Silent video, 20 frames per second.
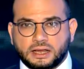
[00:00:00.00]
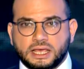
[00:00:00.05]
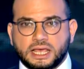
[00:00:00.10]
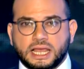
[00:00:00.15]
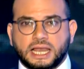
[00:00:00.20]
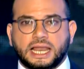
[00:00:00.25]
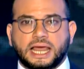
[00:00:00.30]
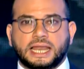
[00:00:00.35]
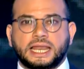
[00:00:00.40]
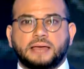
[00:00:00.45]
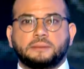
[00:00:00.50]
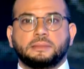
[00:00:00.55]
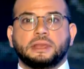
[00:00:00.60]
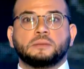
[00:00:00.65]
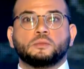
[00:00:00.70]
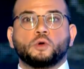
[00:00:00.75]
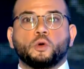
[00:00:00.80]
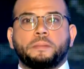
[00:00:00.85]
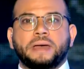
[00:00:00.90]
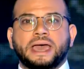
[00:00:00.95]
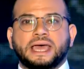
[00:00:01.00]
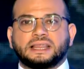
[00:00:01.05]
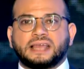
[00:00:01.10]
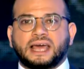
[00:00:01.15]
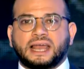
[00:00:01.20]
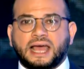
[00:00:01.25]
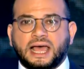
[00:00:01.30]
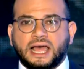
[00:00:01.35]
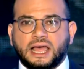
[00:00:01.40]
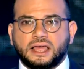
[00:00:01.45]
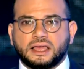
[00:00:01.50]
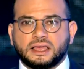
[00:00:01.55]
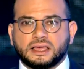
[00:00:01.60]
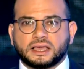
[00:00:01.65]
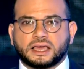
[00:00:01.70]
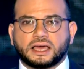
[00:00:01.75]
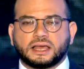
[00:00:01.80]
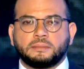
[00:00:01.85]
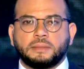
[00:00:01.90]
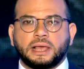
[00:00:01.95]
لنعمل مبادرة
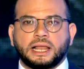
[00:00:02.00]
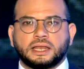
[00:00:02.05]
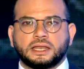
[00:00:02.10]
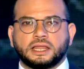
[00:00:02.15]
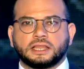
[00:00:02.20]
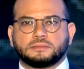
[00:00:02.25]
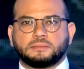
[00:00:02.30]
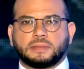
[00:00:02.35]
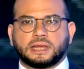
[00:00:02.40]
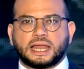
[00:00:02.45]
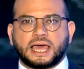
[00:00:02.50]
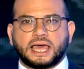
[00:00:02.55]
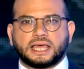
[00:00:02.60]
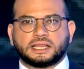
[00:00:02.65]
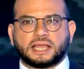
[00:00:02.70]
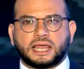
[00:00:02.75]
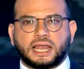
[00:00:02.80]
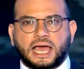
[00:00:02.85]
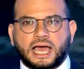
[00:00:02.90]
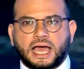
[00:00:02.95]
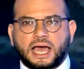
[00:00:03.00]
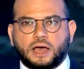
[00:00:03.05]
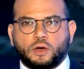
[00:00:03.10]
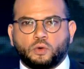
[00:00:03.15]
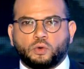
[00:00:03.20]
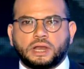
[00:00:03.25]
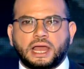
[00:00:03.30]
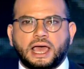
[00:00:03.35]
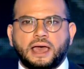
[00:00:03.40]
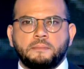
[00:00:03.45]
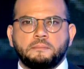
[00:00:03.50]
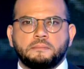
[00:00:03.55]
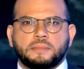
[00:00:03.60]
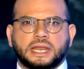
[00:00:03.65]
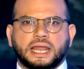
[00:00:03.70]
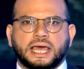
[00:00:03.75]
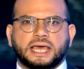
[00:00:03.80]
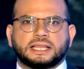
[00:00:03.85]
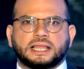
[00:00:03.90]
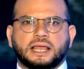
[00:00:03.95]
كرمال نضمن هيدا الحق
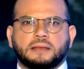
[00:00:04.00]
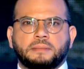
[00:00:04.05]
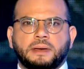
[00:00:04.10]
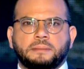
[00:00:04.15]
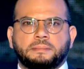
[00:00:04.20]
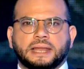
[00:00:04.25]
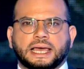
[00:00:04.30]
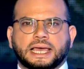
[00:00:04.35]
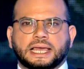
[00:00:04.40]
ونأمن هيدا المبلغ